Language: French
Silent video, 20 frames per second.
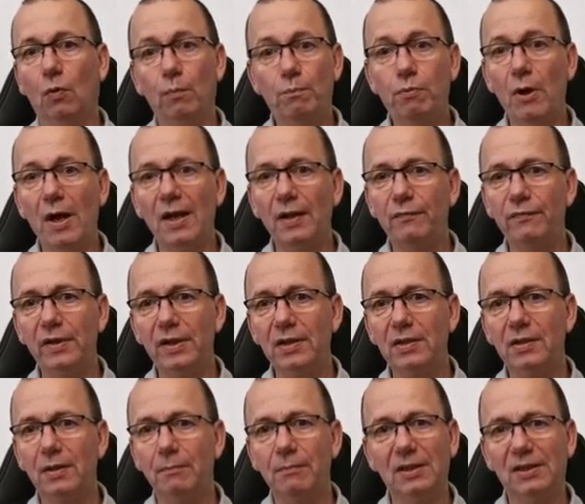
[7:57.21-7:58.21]
On peut aller
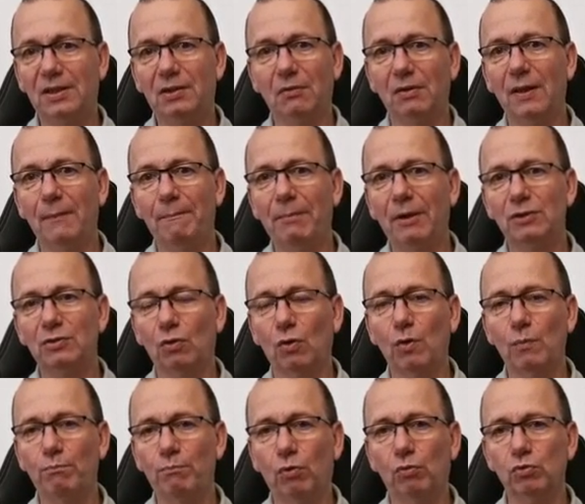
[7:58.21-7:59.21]
vite, mais si on n'est pas sur
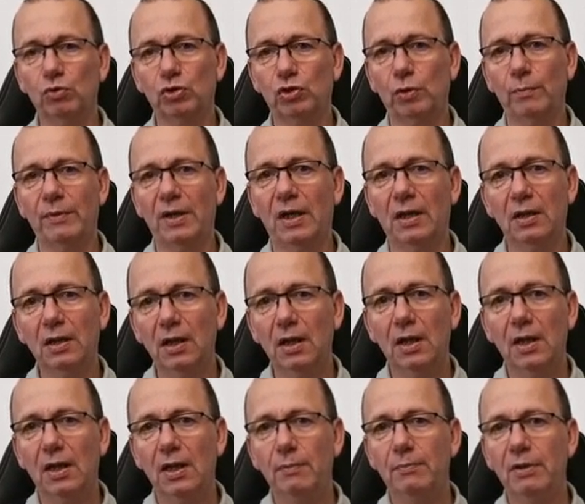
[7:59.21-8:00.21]
le bon chemin,
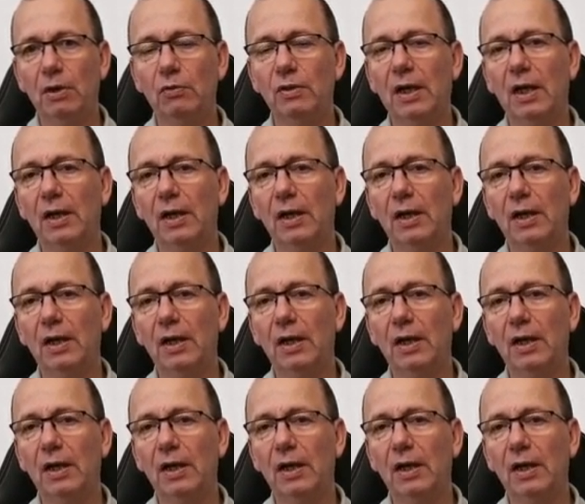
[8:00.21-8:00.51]
eh bien on